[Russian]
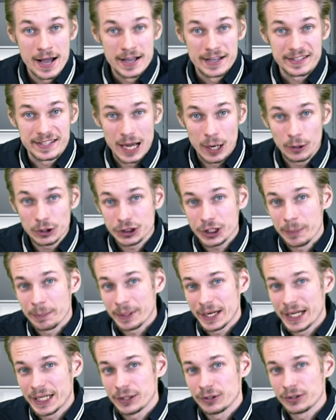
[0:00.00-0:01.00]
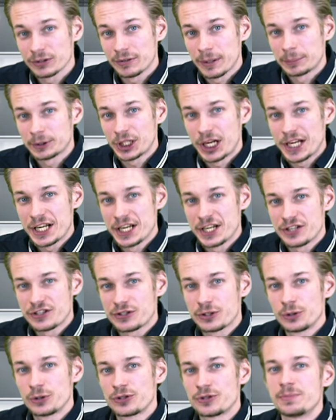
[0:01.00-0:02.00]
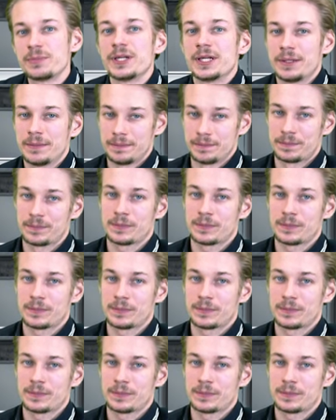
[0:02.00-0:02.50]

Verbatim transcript: Заочка проигрывает в общении с людьми.